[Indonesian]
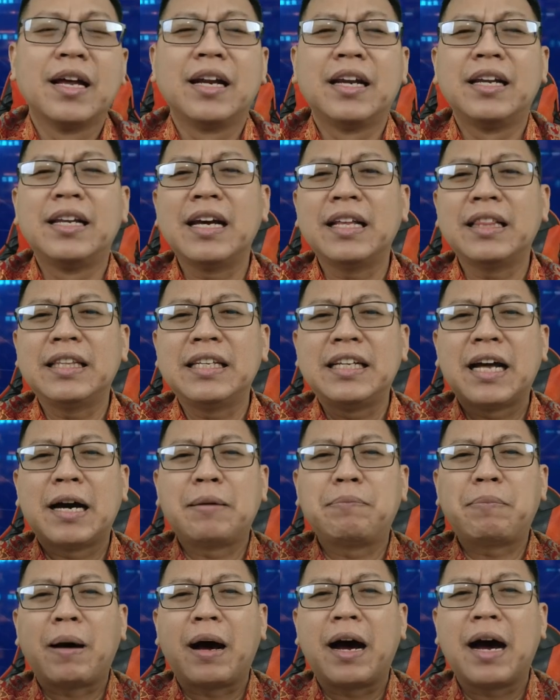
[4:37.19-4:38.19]
dia
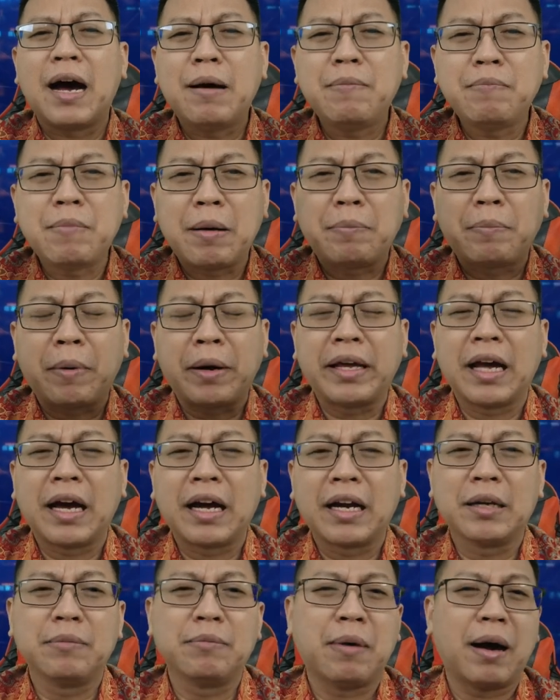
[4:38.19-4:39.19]
tidak paham apa
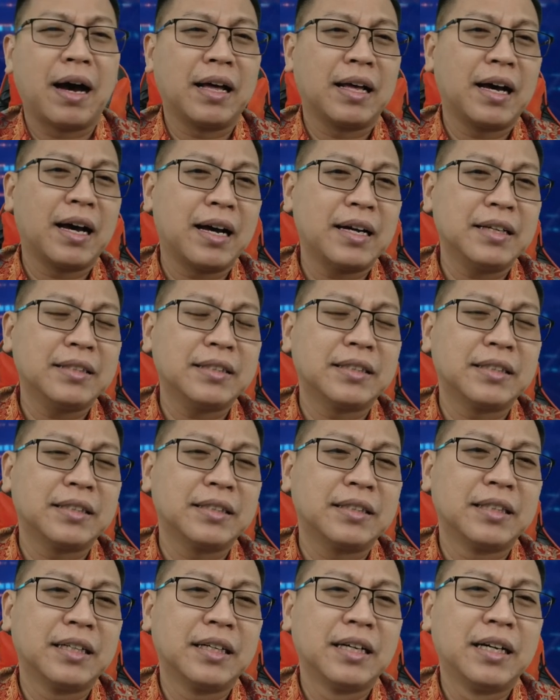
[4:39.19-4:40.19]
yang
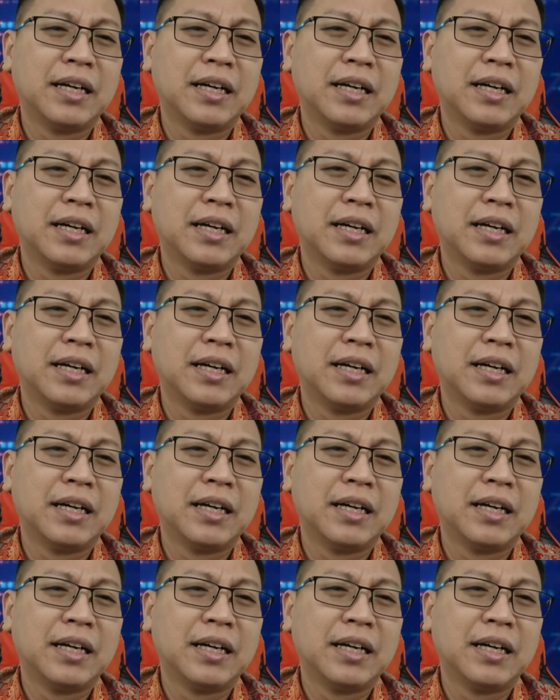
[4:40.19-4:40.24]
dibahas,